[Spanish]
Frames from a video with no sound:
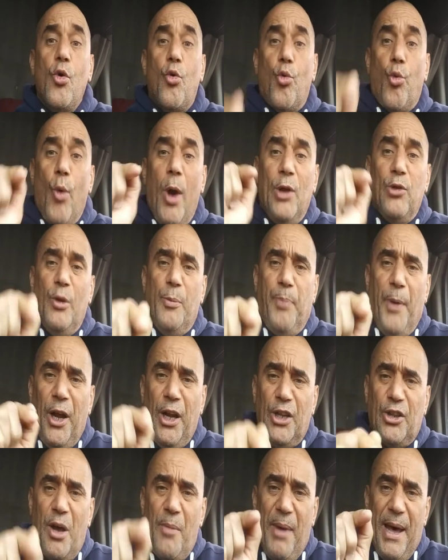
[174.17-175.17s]
Cuando
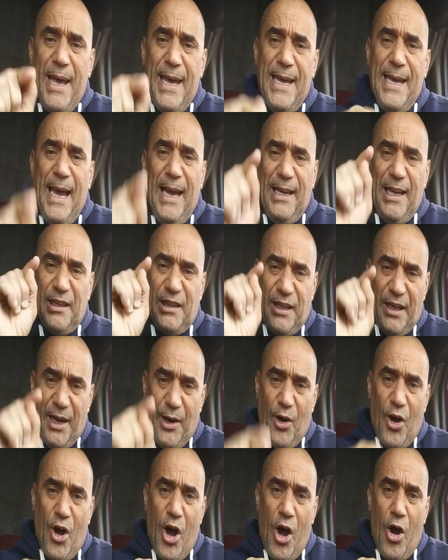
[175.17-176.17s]
Hipólito Mejía le
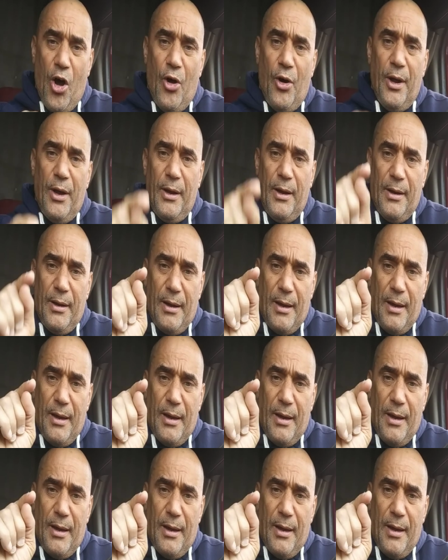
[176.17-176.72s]
entregó